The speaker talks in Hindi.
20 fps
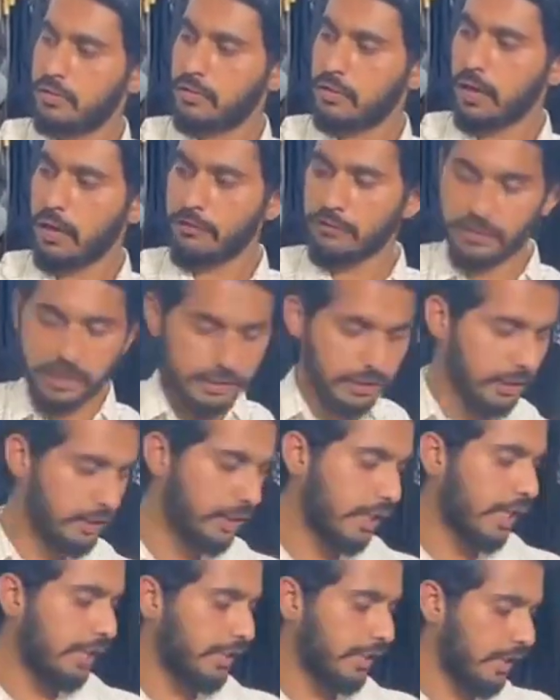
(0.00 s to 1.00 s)
काफ़ी अच्छे
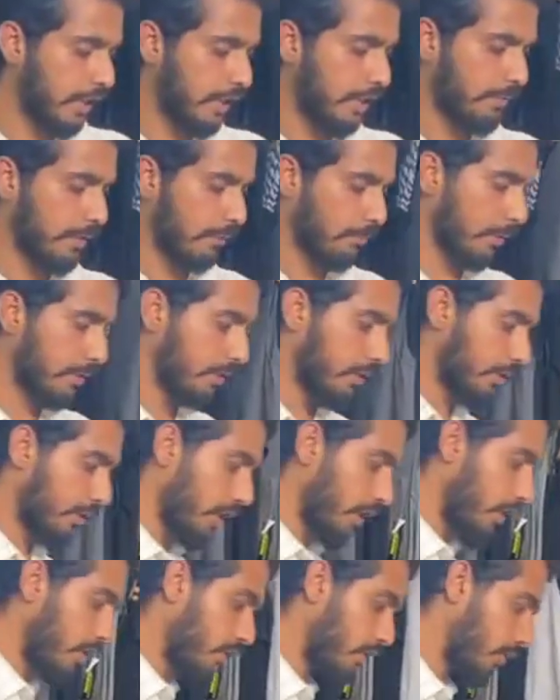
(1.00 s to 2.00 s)
अच्छे आर्टिकल हैं हमारे पास इसके
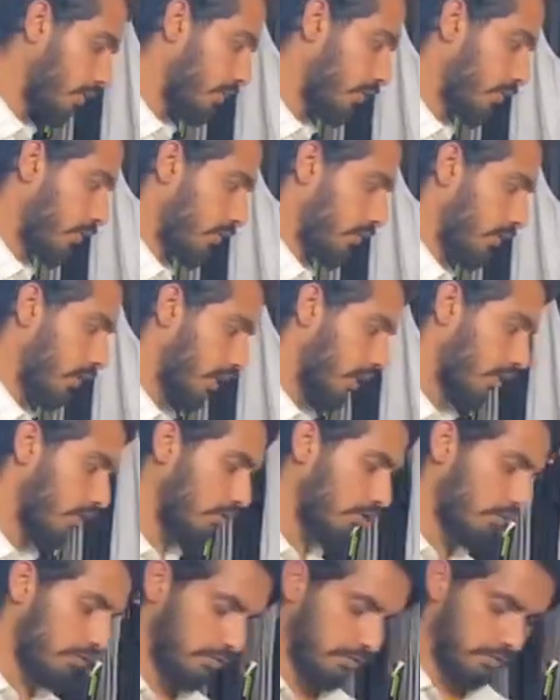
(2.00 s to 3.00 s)
ये
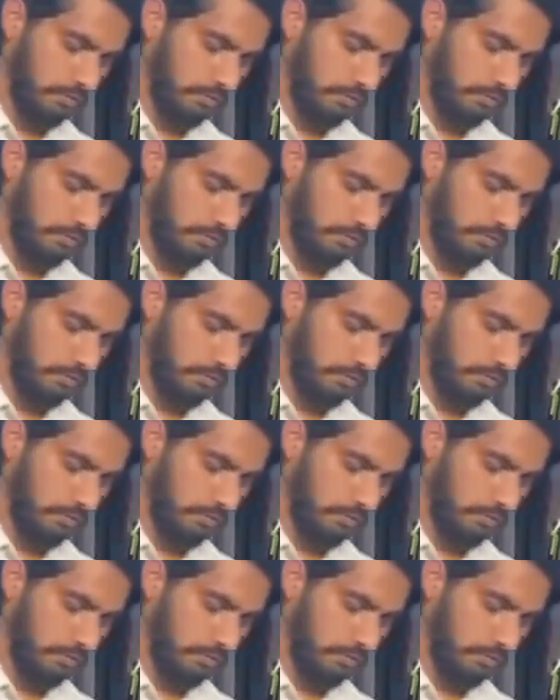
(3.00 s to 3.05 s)
देखो